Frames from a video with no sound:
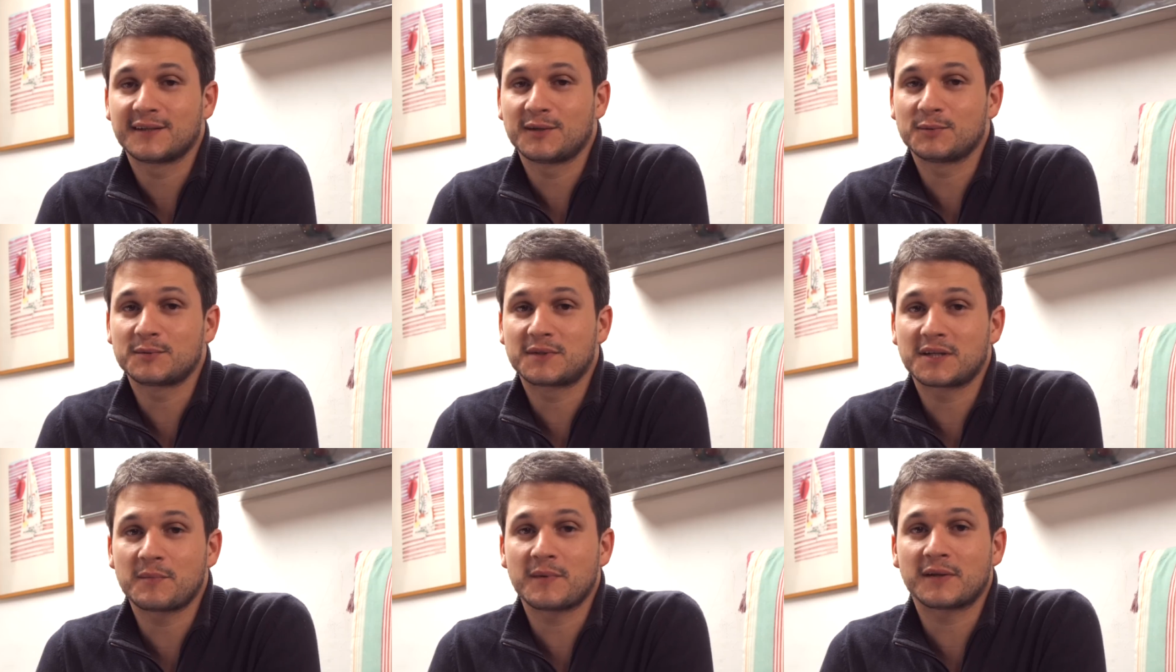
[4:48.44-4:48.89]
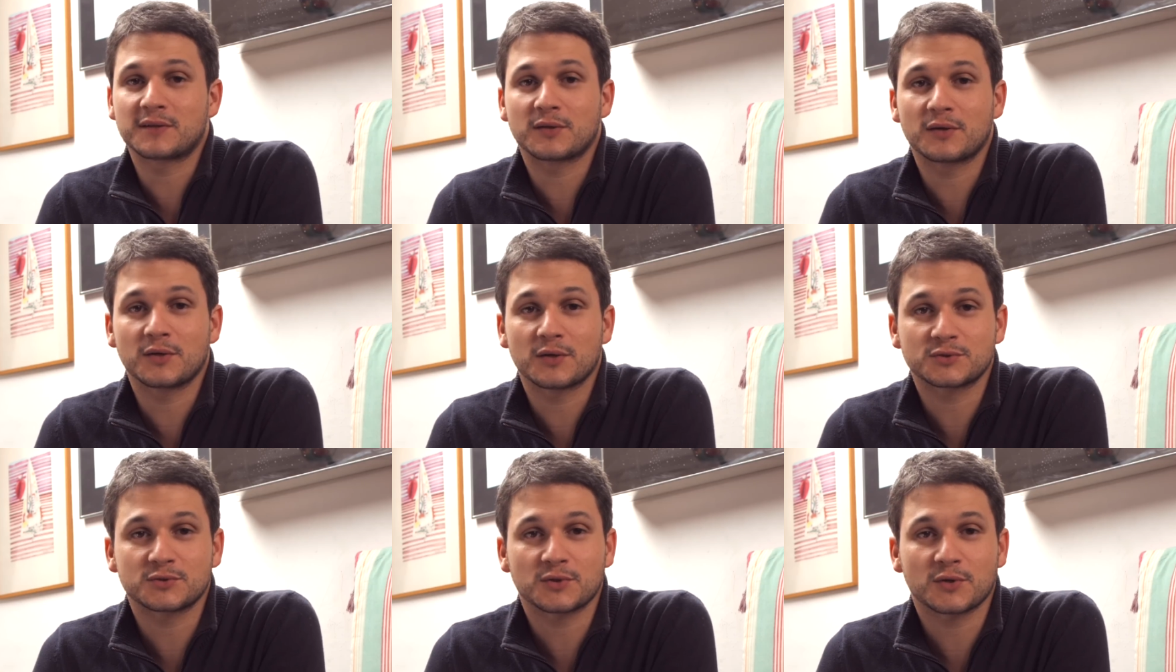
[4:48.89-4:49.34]
del nutrimento
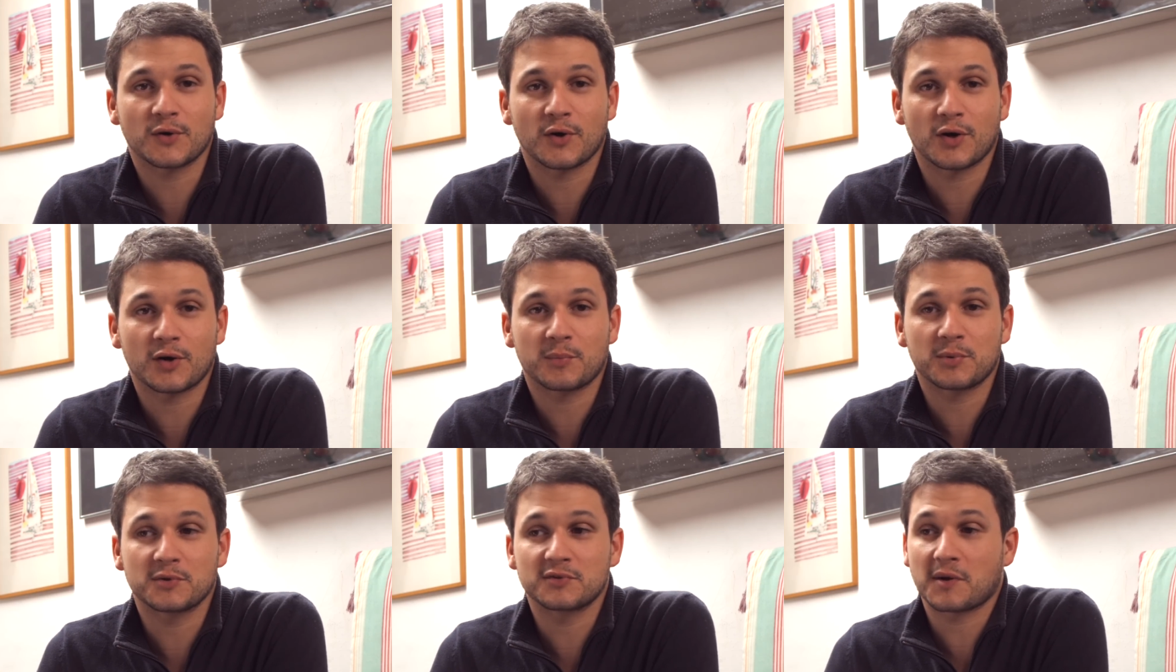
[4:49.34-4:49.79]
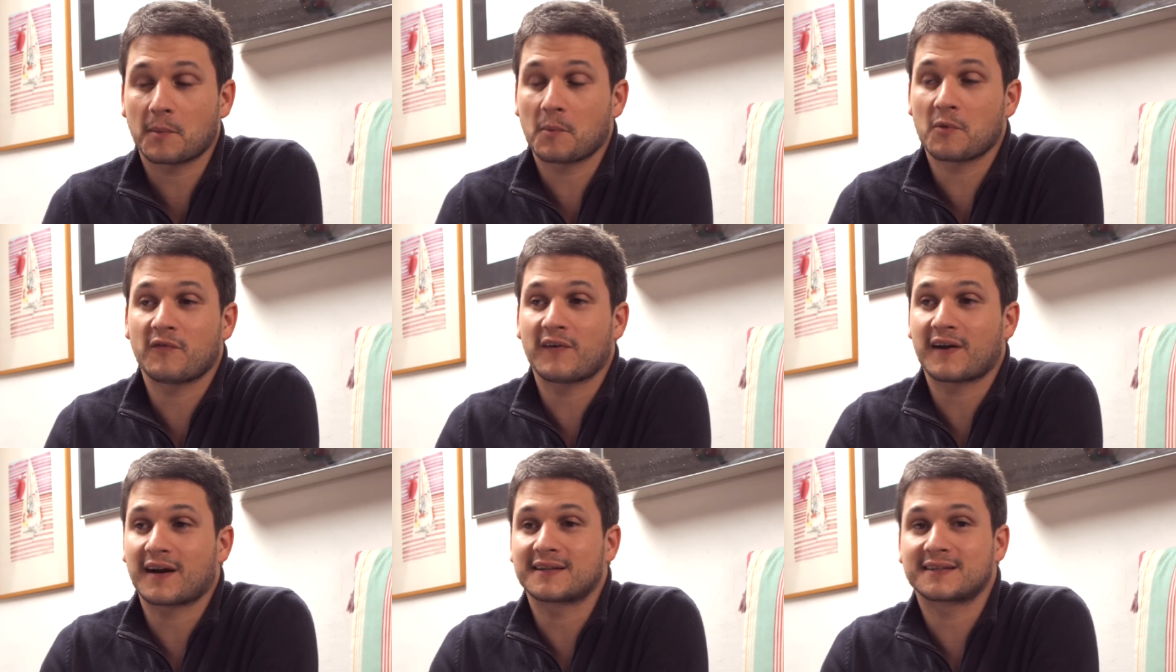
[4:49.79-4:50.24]
del nostro corpo, dovremmo
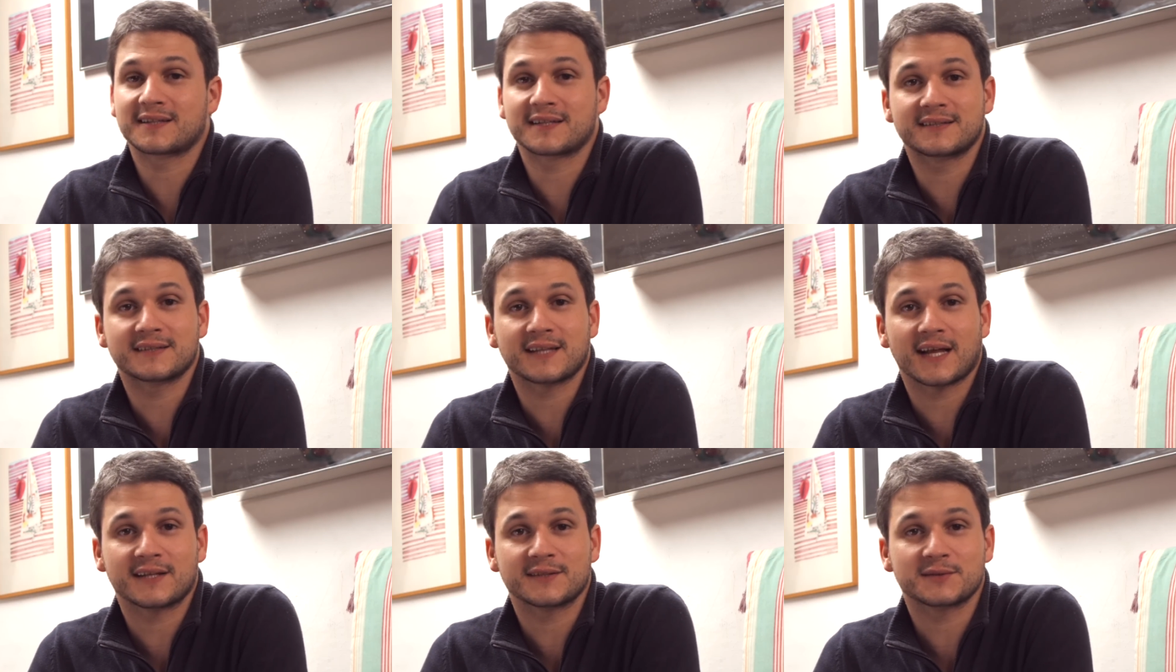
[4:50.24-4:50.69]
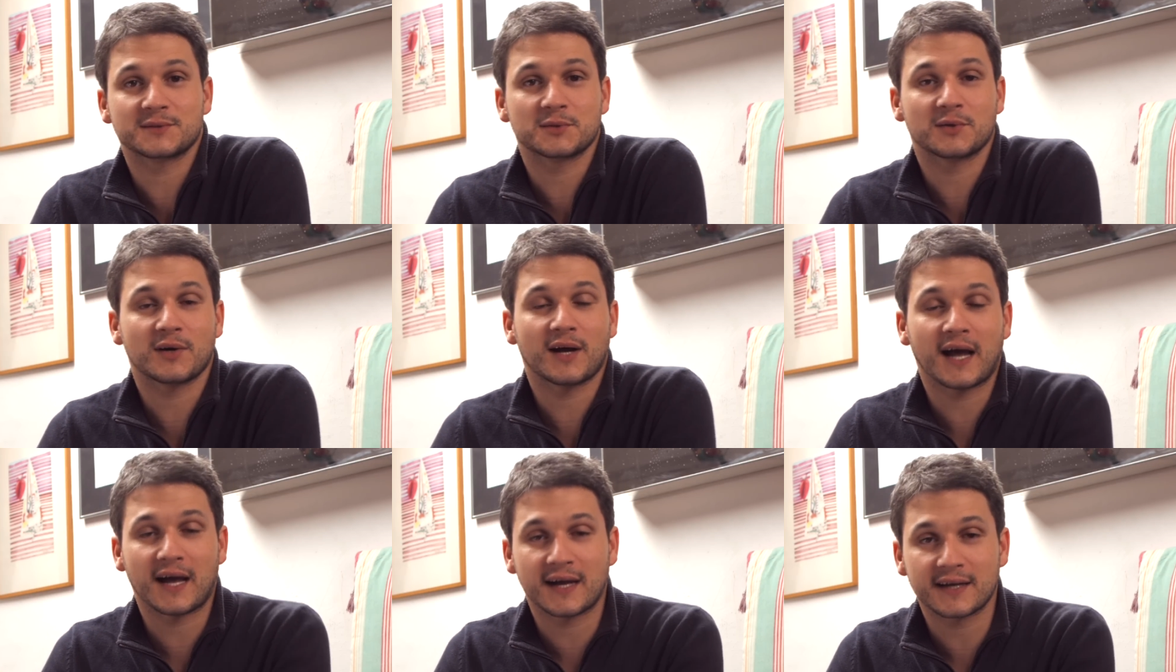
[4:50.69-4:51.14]
fare
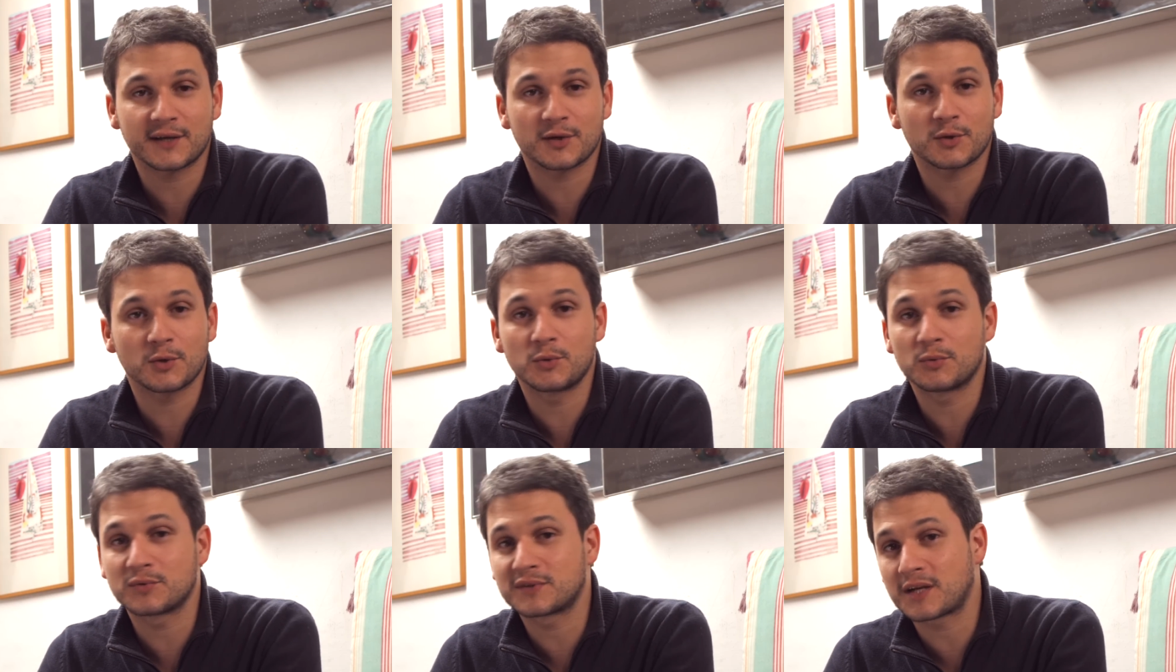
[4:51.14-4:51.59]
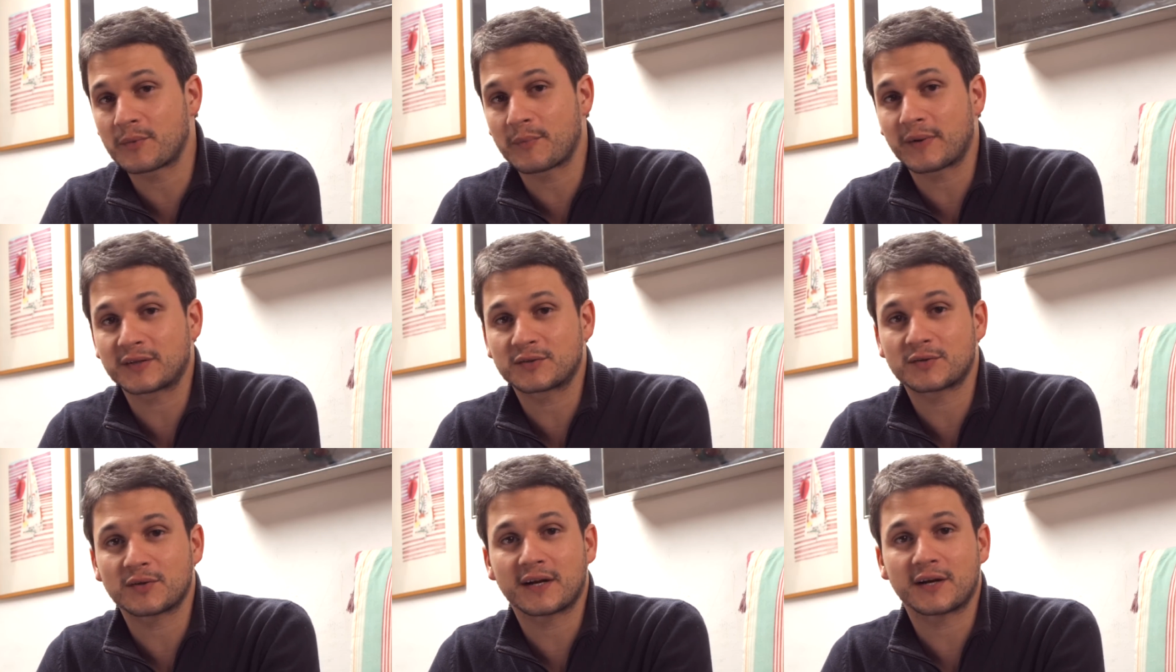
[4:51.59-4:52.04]
altrettanto anche col
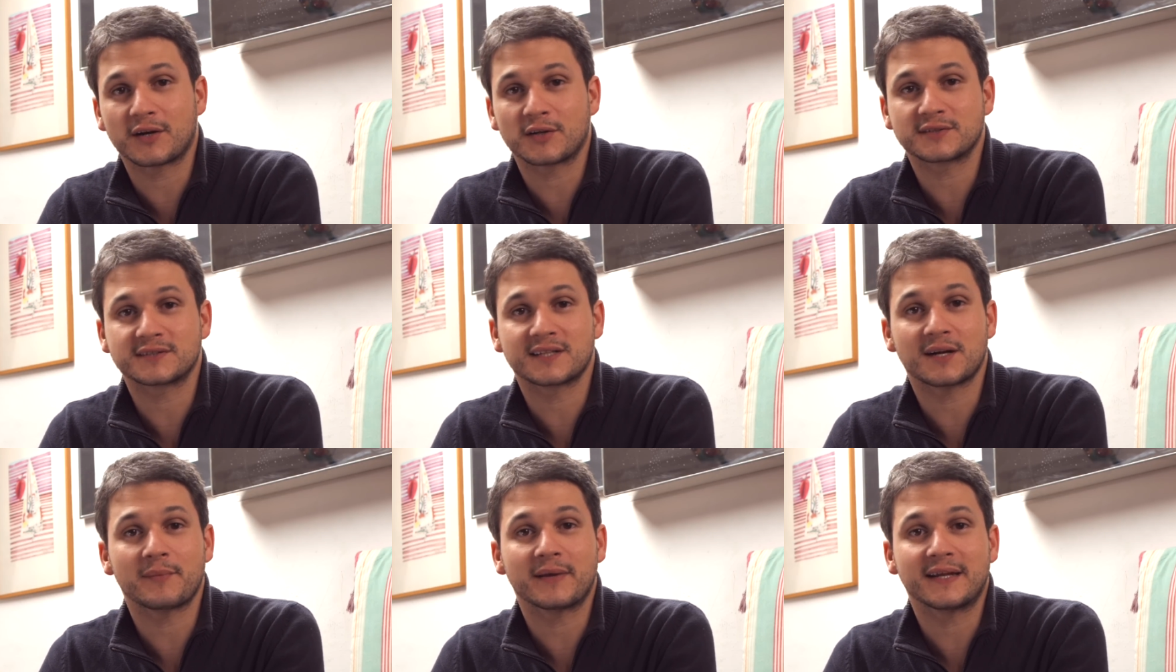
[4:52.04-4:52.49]
nutrimento della nostra